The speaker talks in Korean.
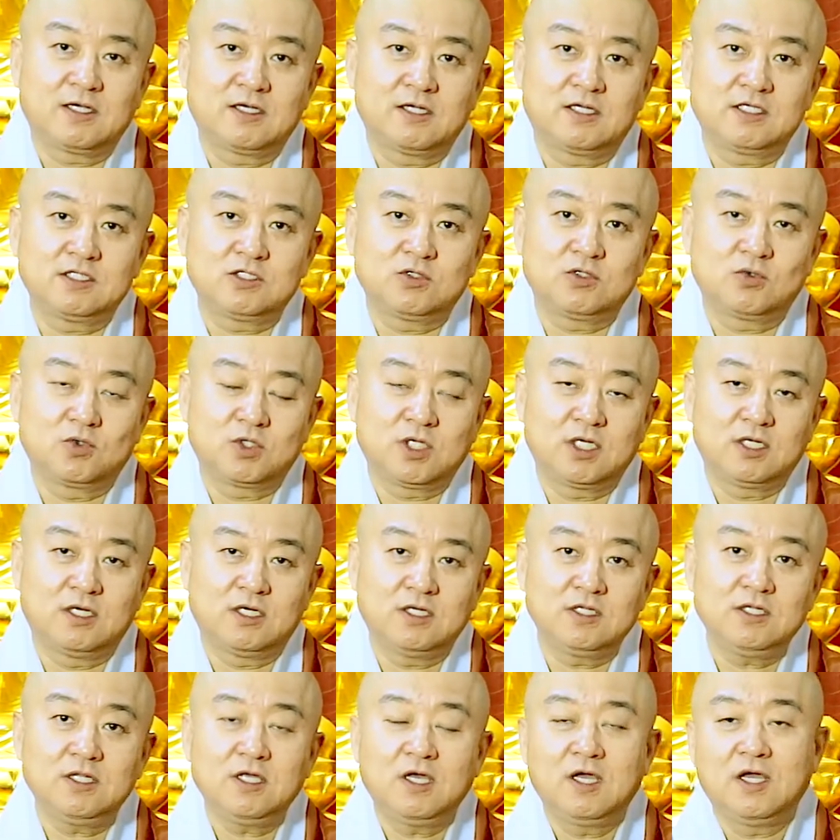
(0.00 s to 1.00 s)
그래서
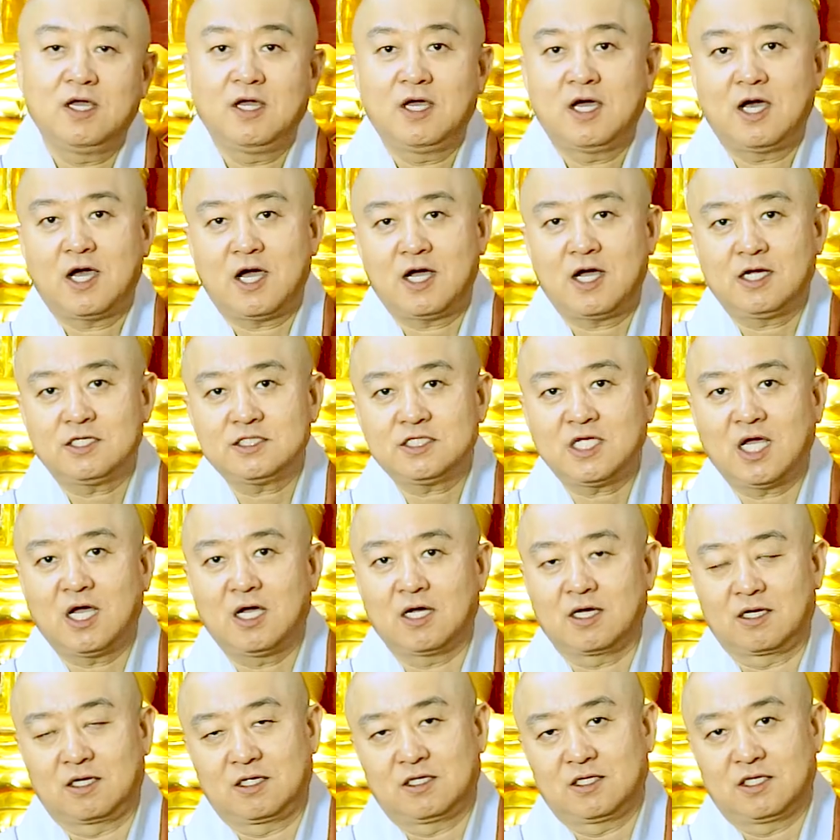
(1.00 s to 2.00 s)
우리는 항상